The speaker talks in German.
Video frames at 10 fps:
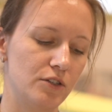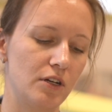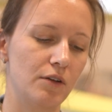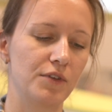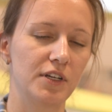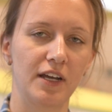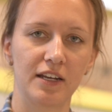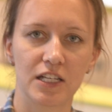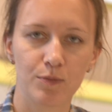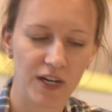sondern wir
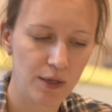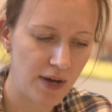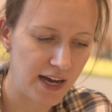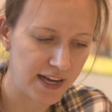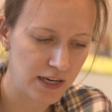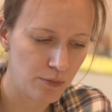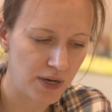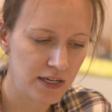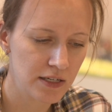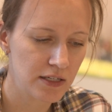drehen jetzt bei dem einen
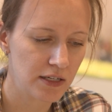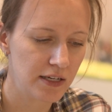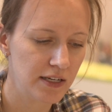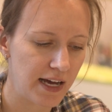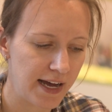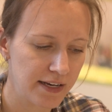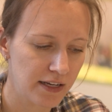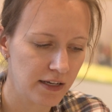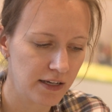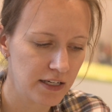Band in die
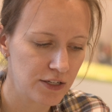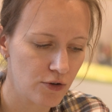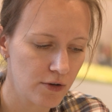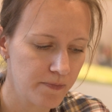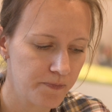eine Richtung.